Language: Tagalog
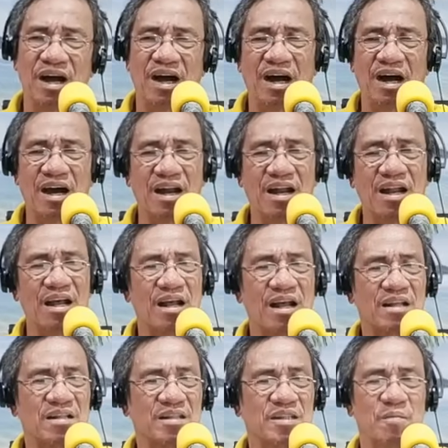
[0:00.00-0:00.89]
Arak,
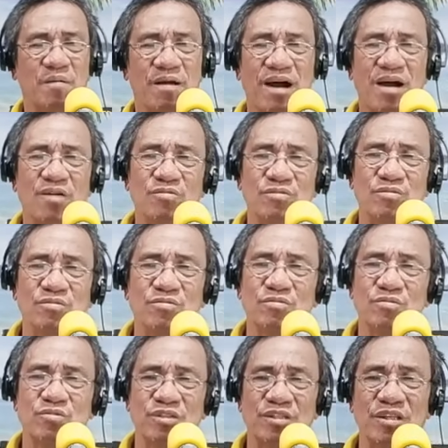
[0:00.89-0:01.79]
ti maangot
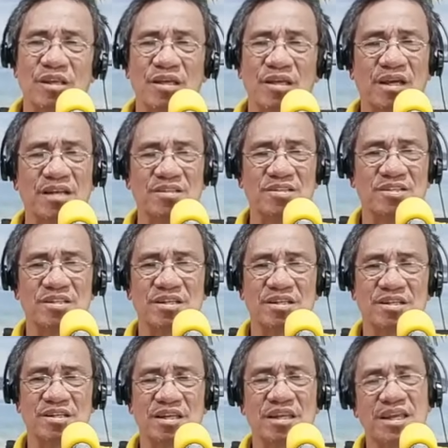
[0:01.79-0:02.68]
ko no, iti
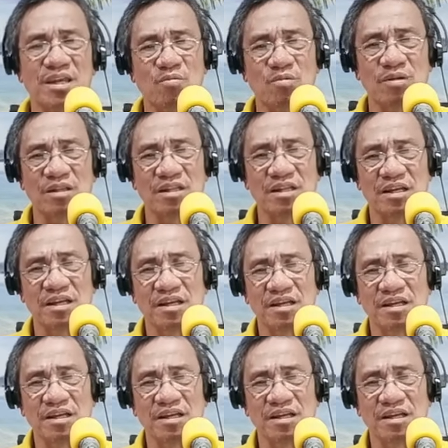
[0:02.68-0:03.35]
asidag tingiwat na.